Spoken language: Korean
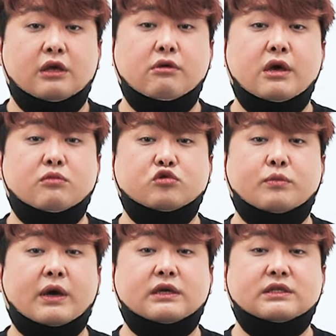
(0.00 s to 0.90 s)
이외에 뭐
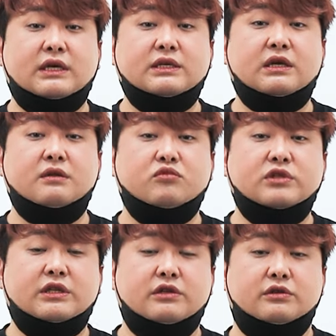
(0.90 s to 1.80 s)
수백 가지 짜잘한
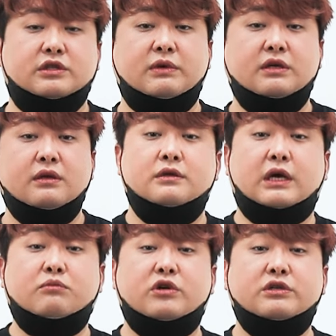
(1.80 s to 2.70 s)
문제들이 있었지만
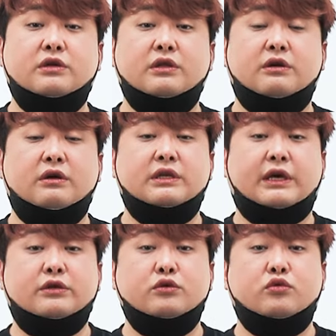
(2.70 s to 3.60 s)
상부에서는 이러한
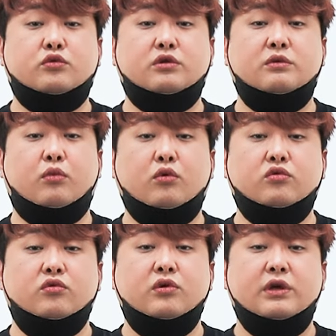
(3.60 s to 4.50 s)
개선 요구들을
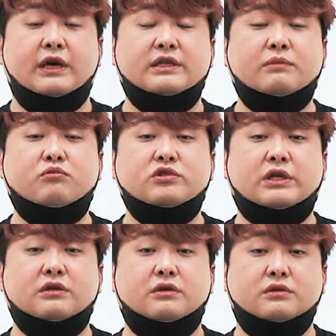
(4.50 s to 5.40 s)
모두 예산
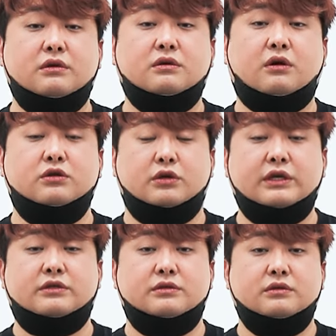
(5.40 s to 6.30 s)
문제를 들어서
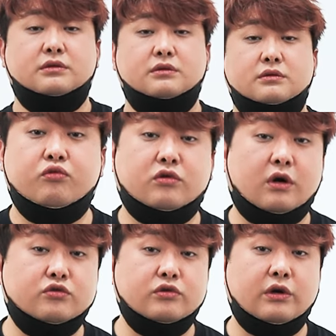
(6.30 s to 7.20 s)
거절했죠. 부커
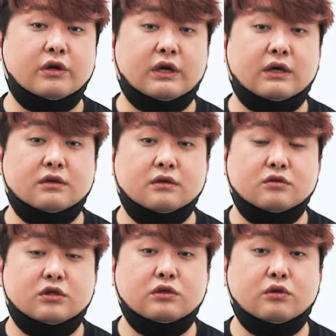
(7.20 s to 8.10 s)
중령이랑
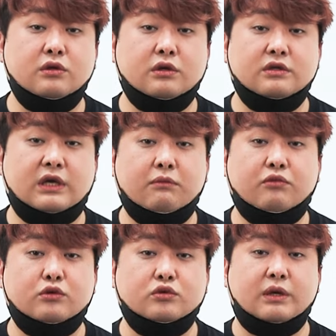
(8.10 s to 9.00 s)
승조원들은
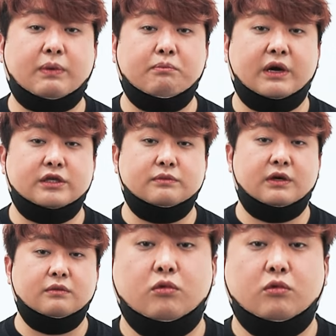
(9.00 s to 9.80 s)
상부의 조치에 반발했지만